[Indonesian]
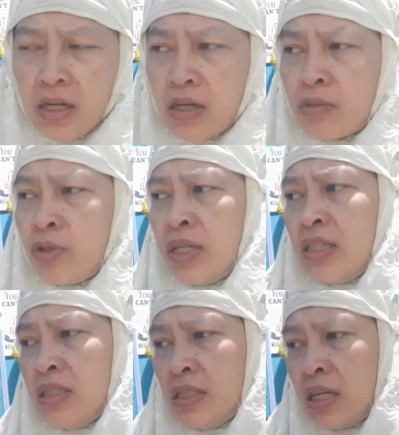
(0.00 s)

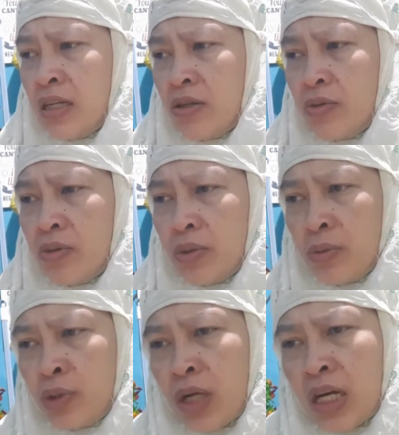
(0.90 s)
kemudian saya
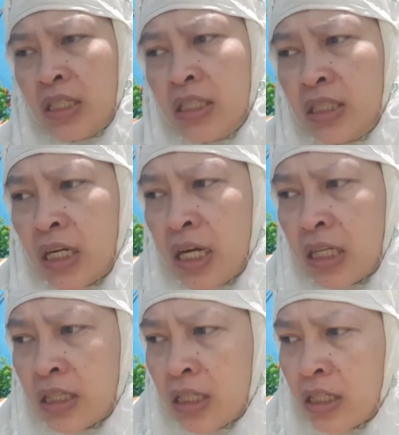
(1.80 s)
usahakan
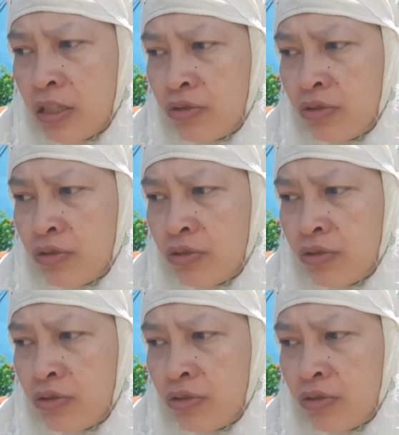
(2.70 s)
istirahatkan